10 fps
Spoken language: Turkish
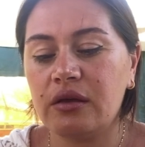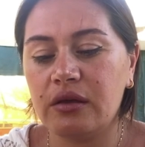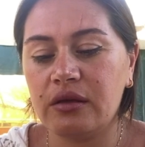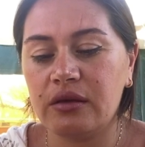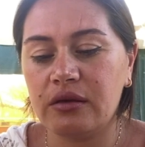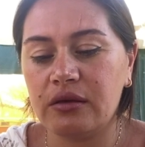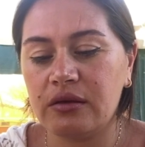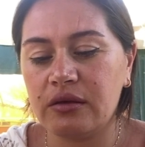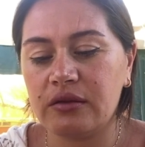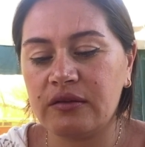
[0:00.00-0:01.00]
Ee,
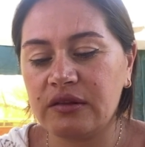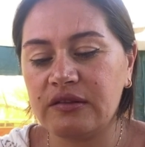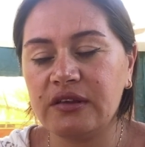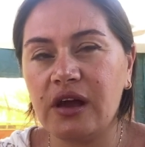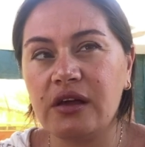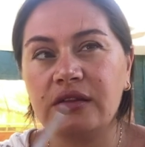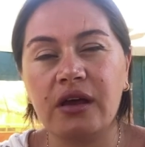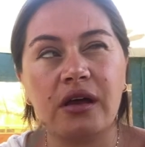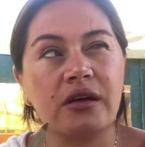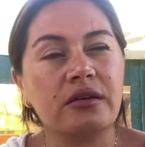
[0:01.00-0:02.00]

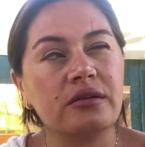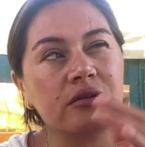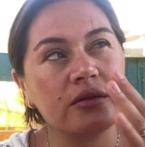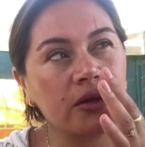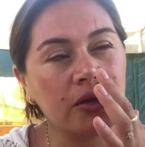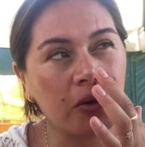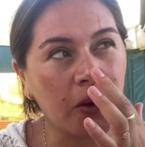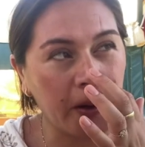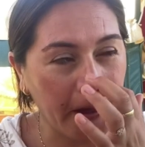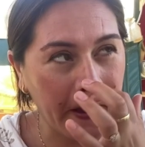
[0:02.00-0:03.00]
Tatiana
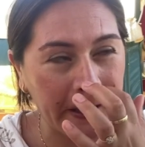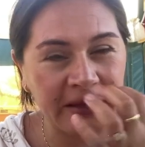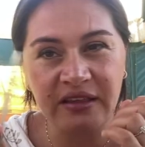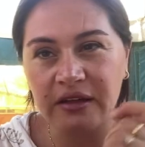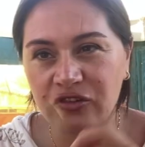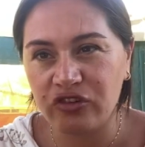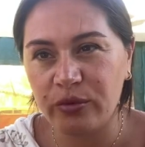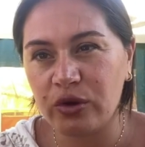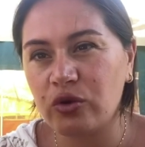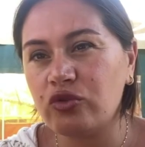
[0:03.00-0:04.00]
Igor'la iki tane çiğ
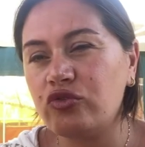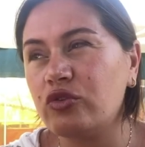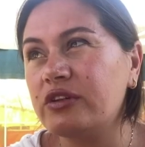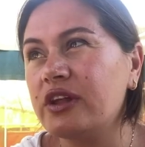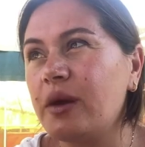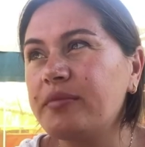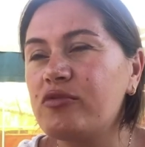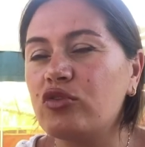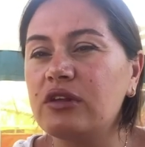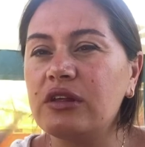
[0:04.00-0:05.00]
börek önce onlara yaptım.
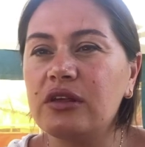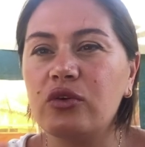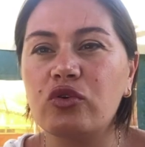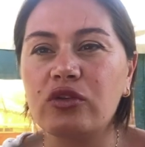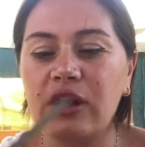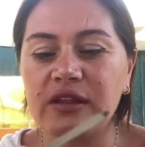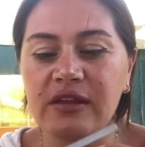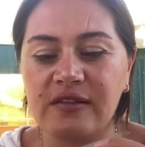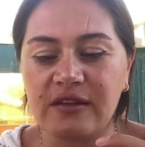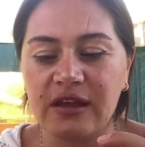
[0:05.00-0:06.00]
Sonra Igor'un
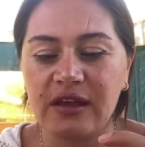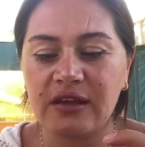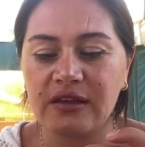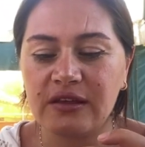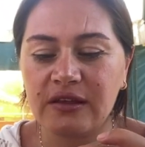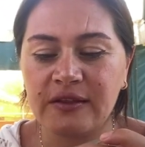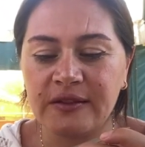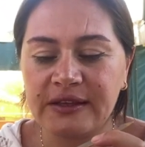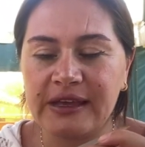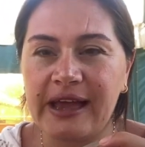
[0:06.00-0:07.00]
annesine
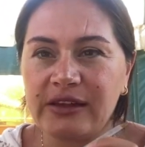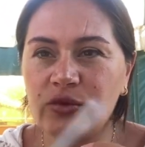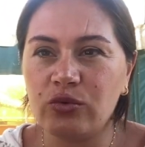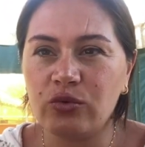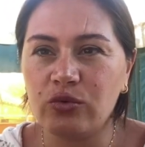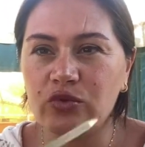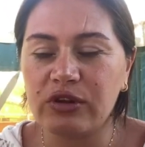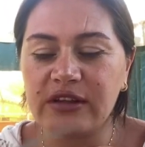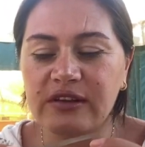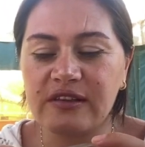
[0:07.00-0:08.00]
yani
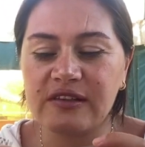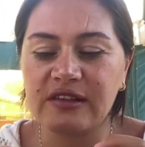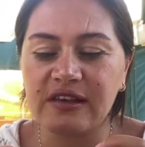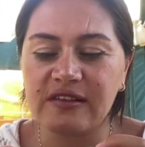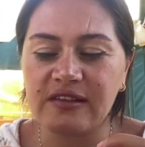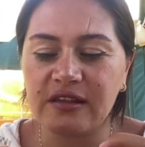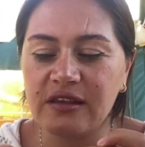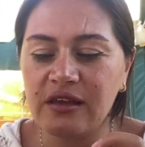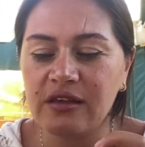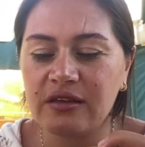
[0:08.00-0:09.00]
Yura'nın kızı da istedi.